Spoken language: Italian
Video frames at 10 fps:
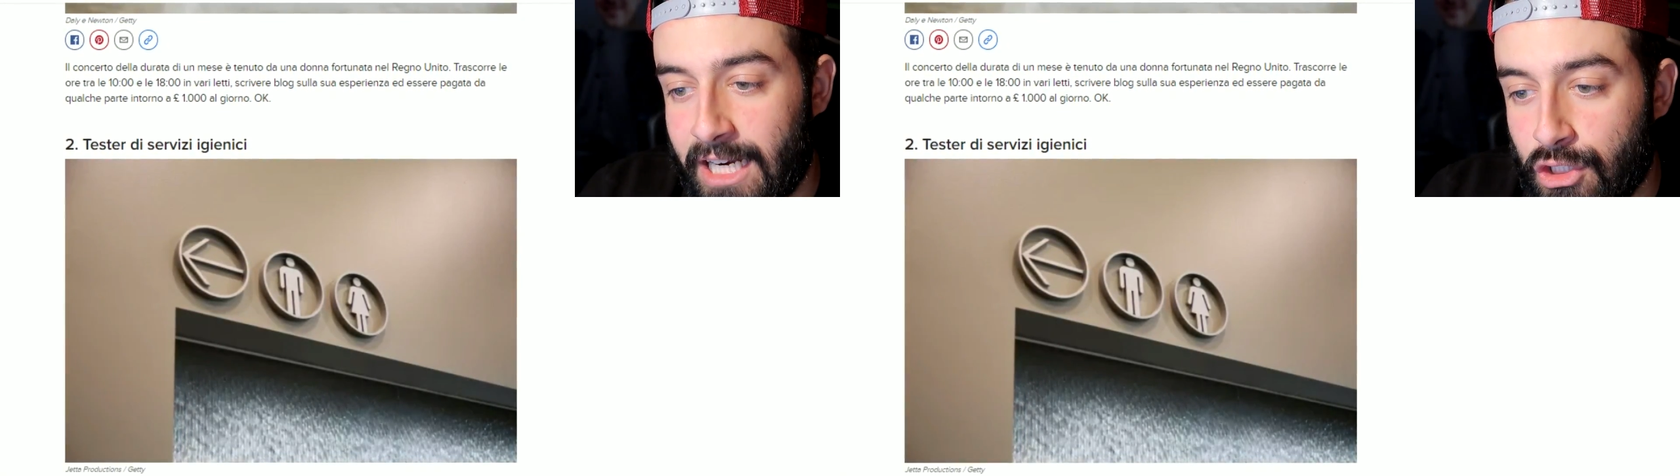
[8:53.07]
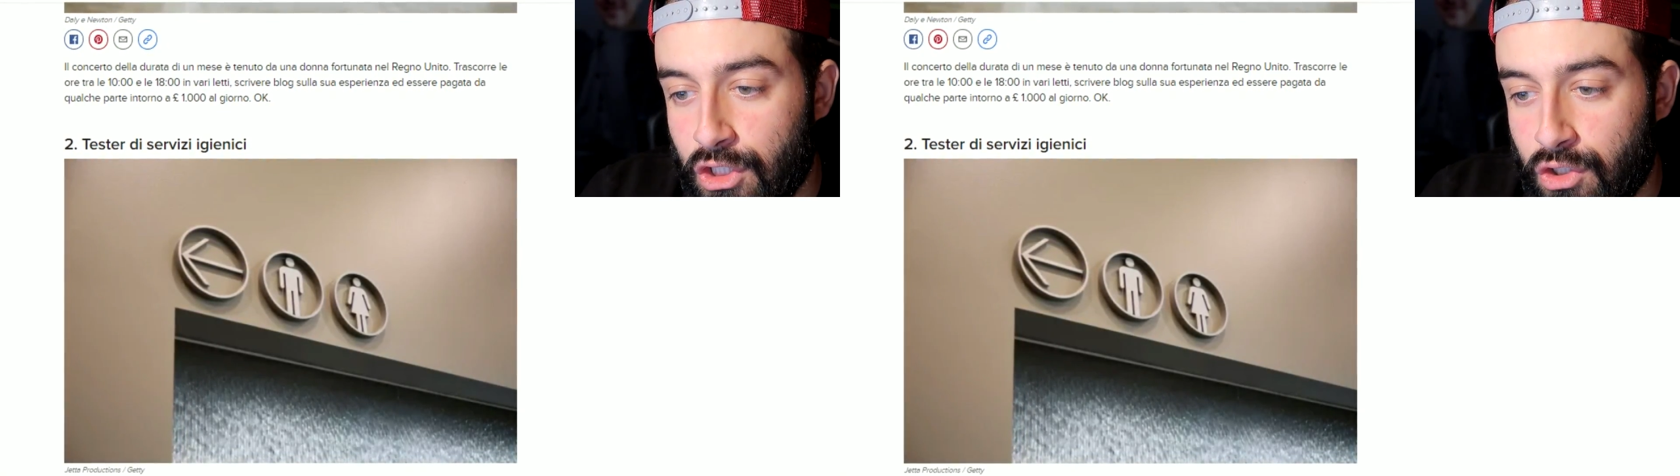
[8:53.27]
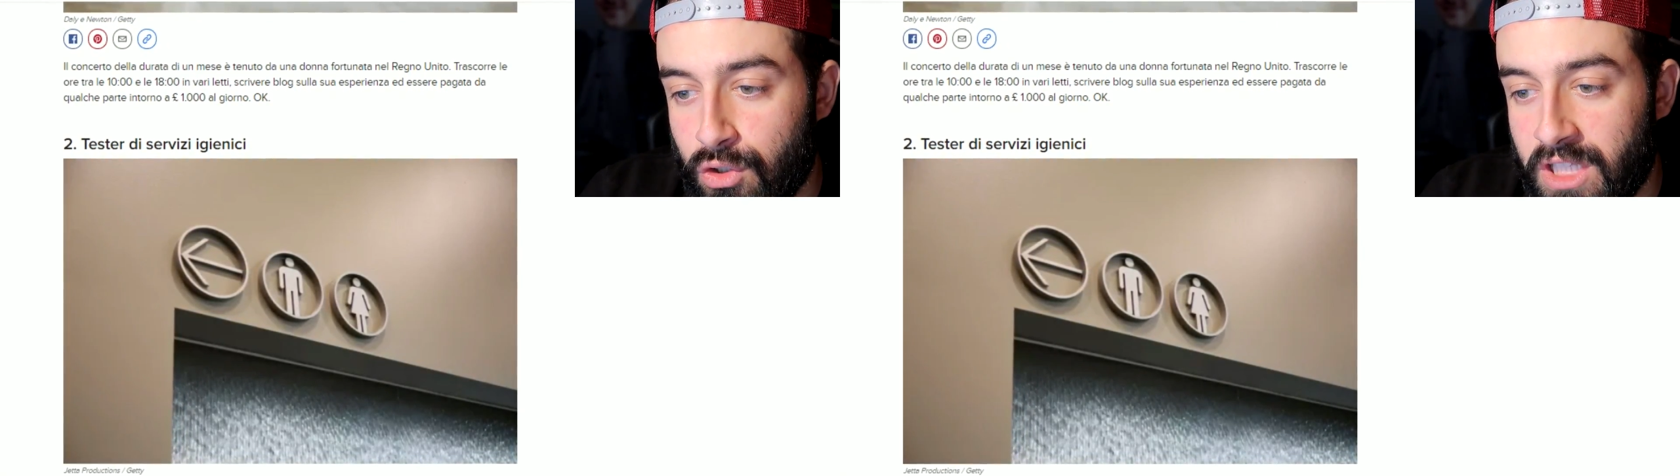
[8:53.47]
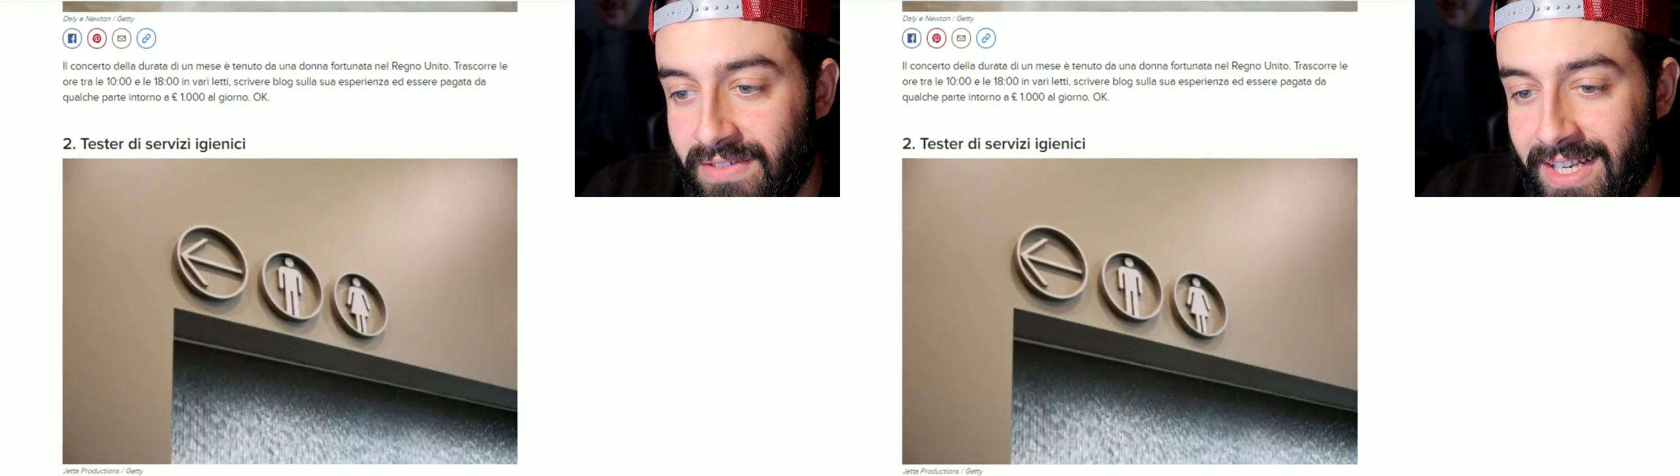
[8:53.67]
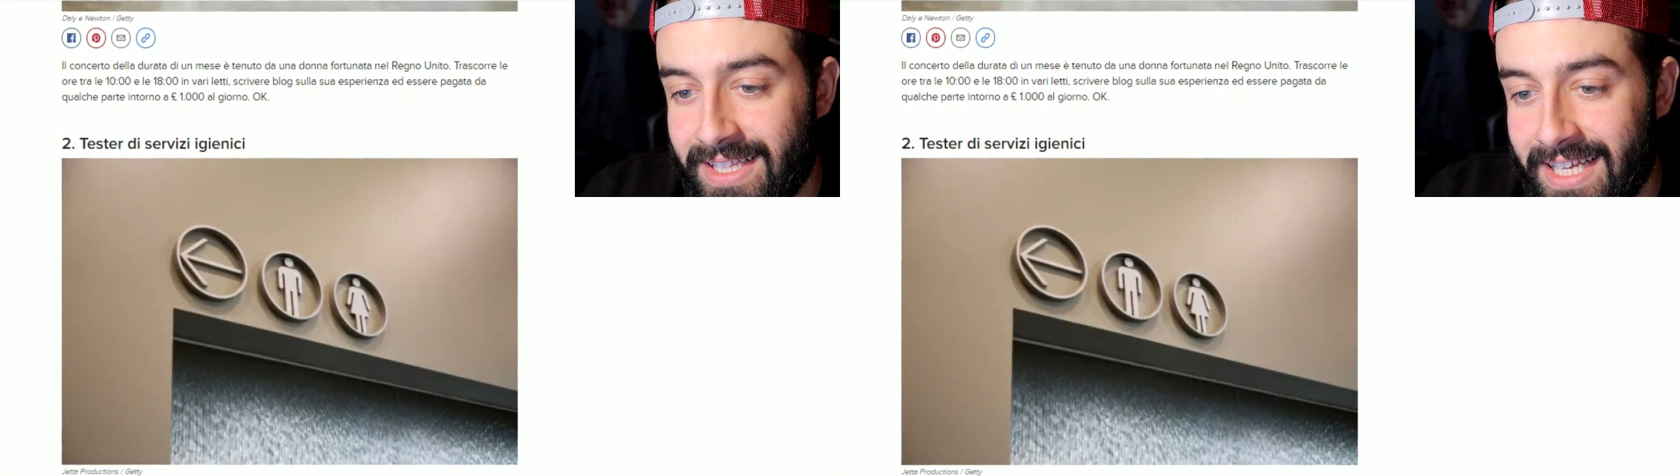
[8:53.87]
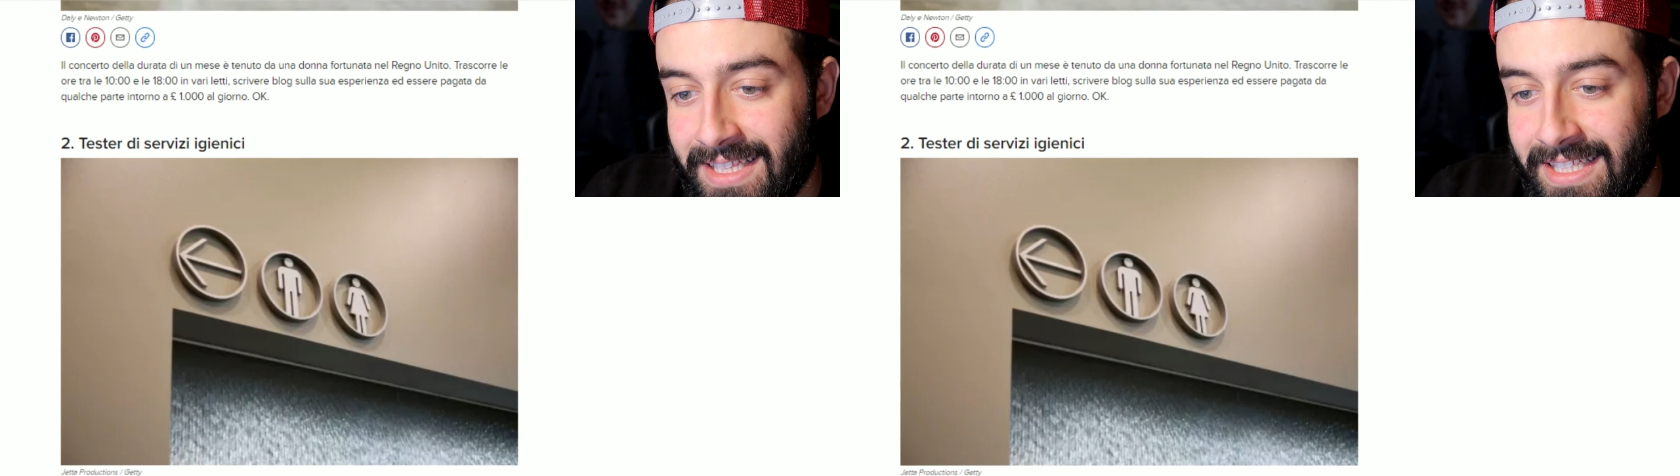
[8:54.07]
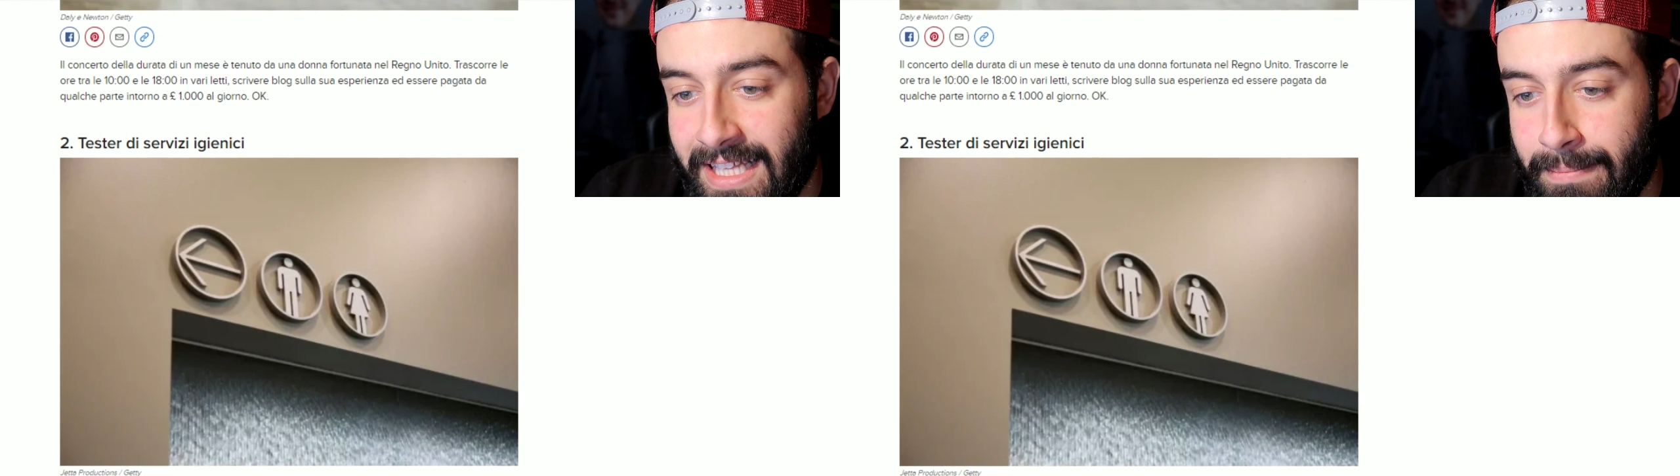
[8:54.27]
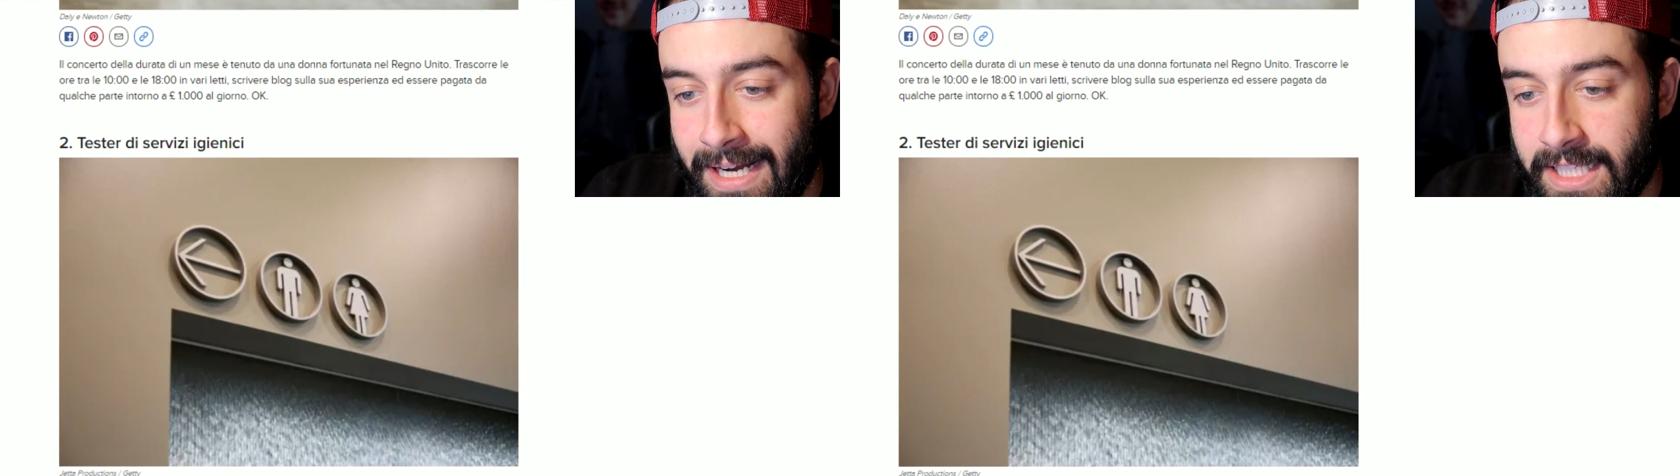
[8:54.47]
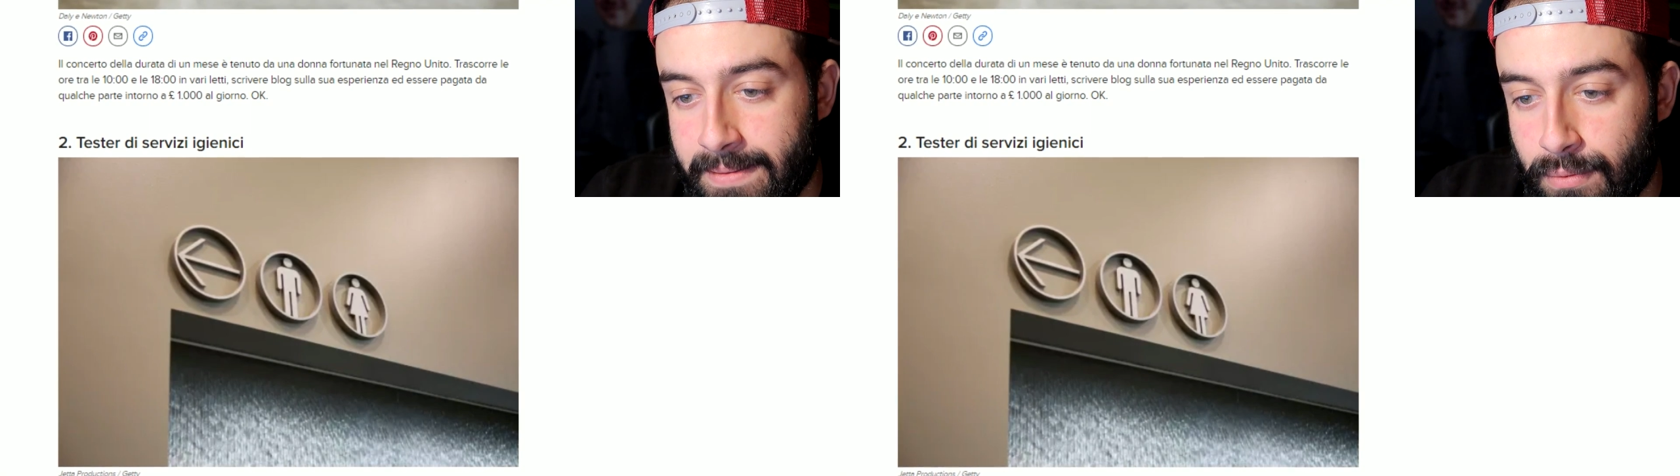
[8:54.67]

recensioni divertenti dei bagni